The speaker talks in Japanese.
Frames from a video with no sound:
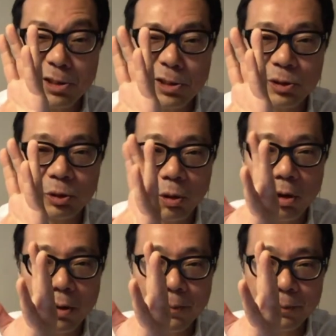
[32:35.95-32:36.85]
言う
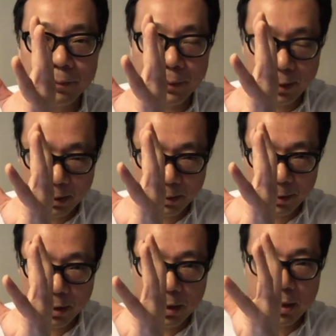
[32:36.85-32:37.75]
と、
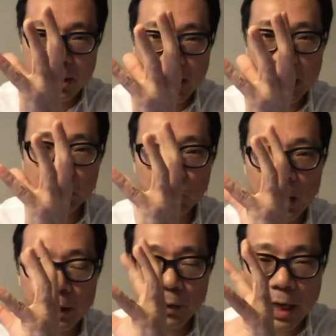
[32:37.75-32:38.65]
光と
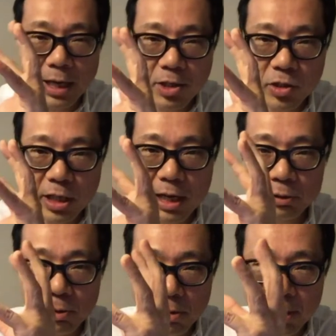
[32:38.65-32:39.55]
影の反射
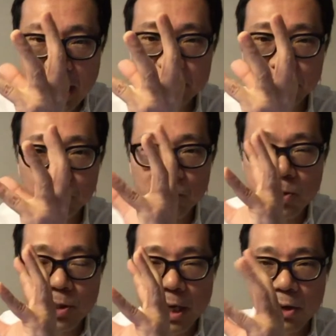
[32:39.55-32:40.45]
の角度の
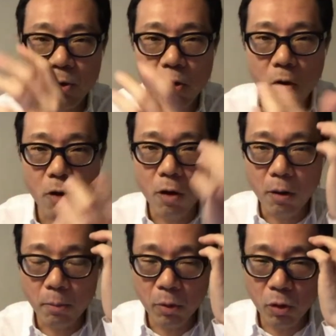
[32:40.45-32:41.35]
違いを
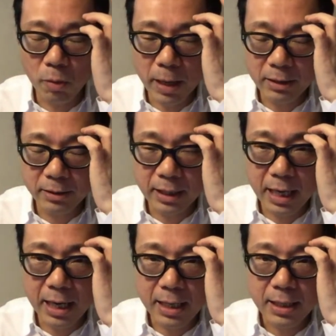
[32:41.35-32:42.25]
網膜
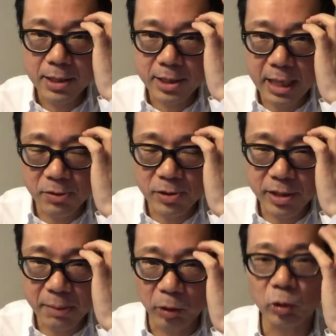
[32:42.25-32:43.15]
が知覚し
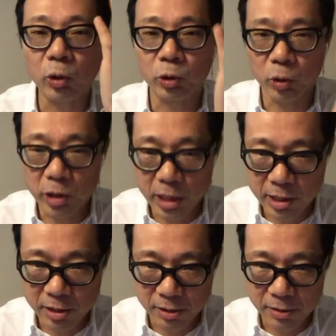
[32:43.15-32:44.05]
て物事を認
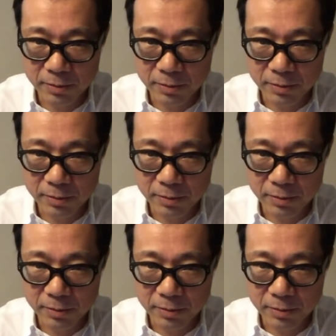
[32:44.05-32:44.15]
知する。